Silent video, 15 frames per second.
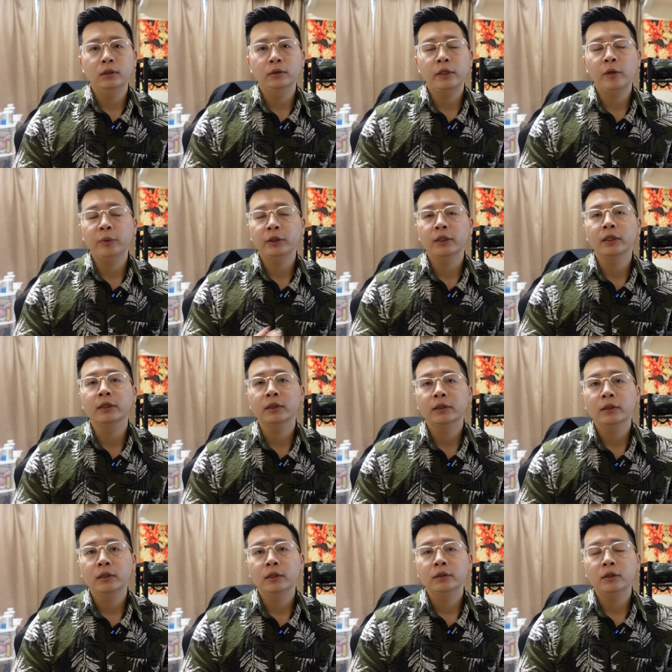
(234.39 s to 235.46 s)
theo mình thấy
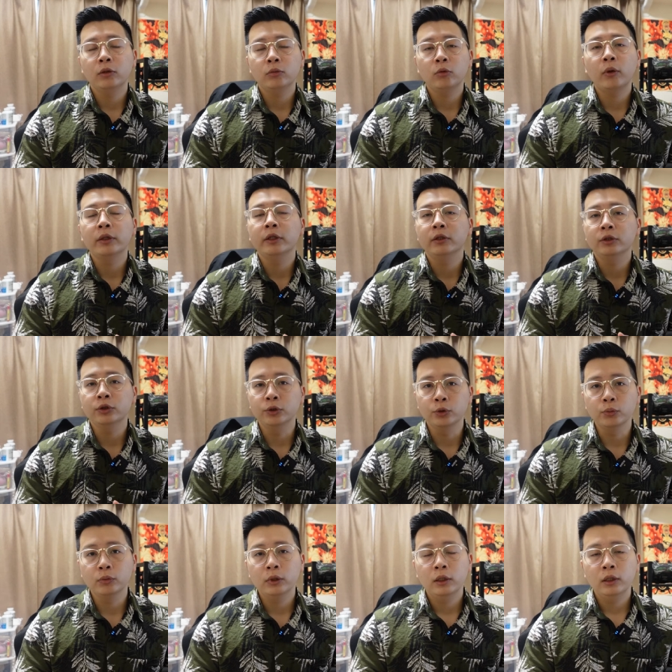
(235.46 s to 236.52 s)
trong quá trình sử
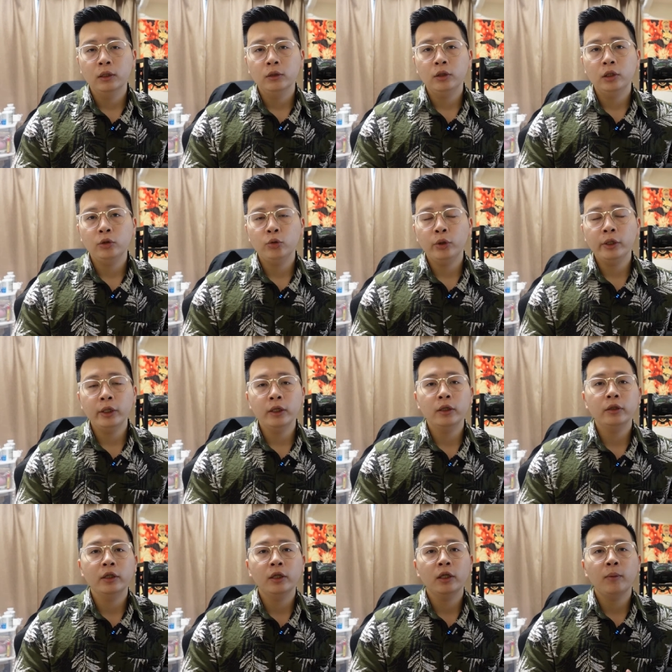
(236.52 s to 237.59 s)
dụng thì tuy nhiên ấy,
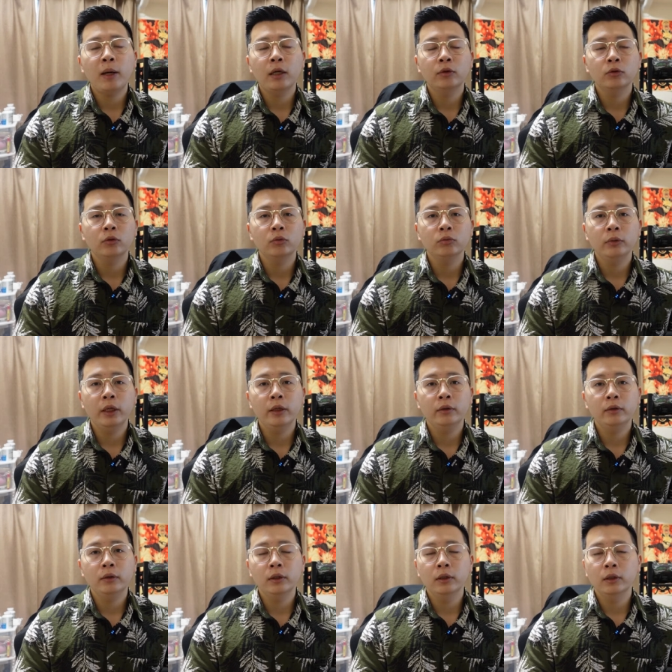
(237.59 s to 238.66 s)
thì các bạn cũng
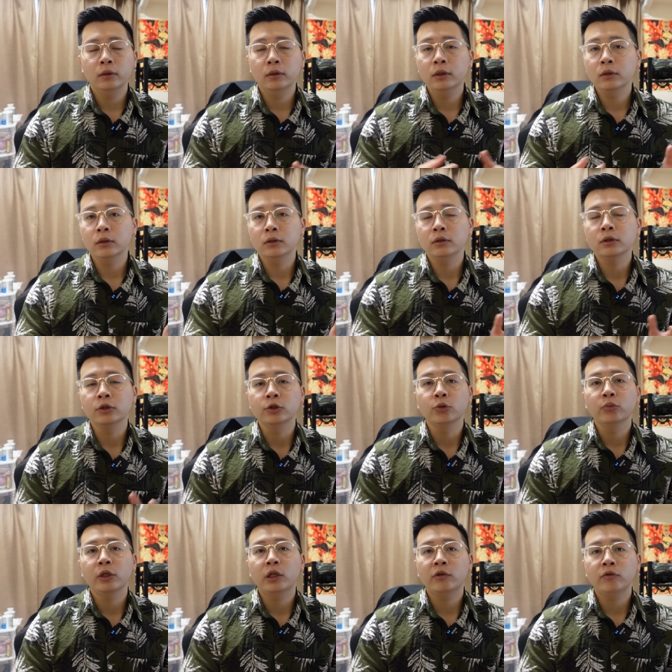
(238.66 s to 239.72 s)
nên uh, thử sử dụng
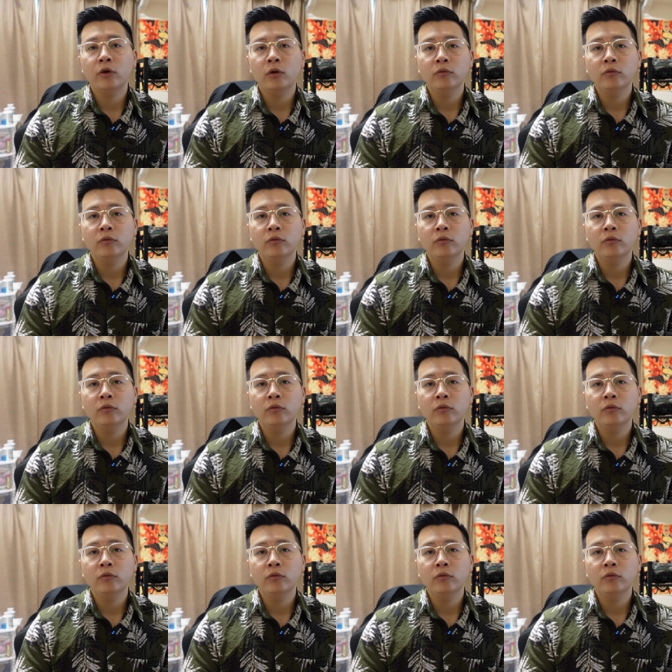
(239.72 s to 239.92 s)
Terraform